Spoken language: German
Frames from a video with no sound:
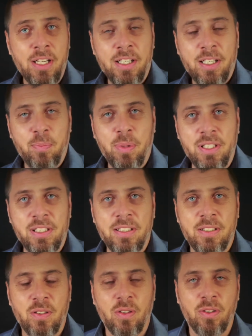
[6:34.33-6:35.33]

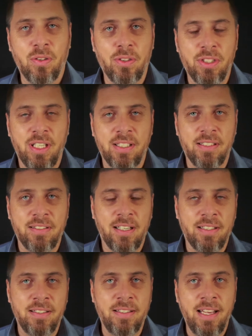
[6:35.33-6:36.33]
gebildet. Orange hat
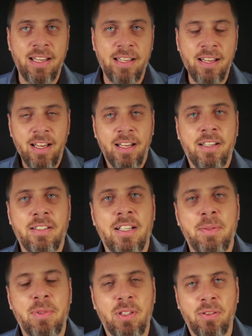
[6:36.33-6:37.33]
gesagt, nee, ich
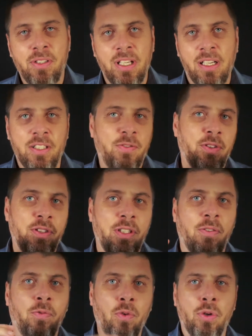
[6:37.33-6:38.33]
lasse mir doch nicht alles von dir
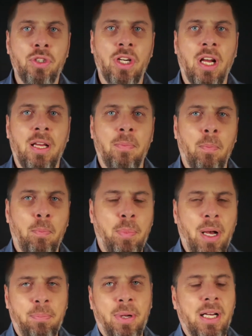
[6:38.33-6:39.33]
vorschreiben.
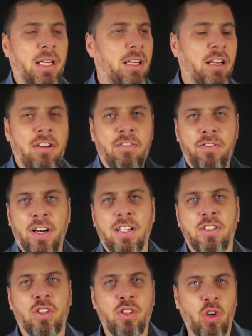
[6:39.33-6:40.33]
Papa,
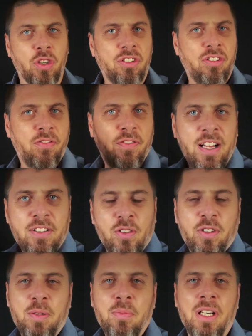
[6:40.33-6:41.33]
Vater, Gott, was
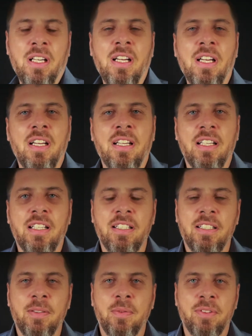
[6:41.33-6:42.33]
auch immer,
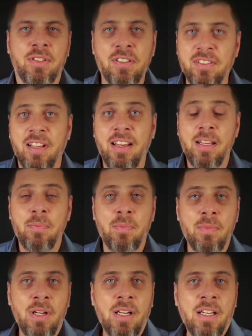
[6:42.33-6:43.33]
äh,
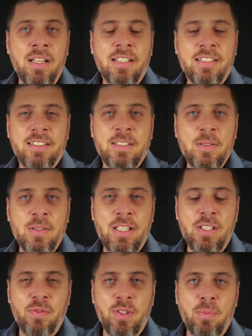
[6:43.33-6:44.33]
System, äh,
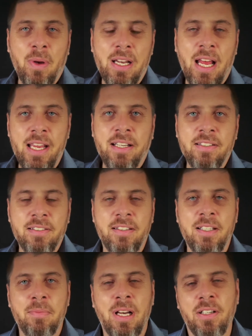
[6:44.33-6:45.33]
ich will mein eigenes
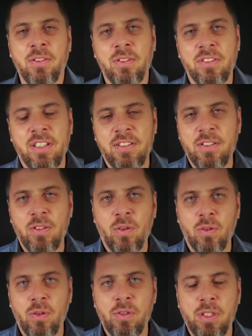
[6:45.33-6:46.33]
Ding machen und es hat sich
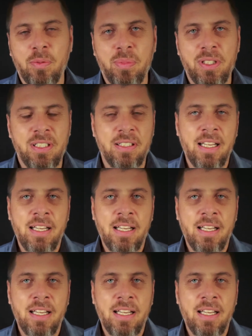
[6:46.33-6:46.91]
Orange gebildet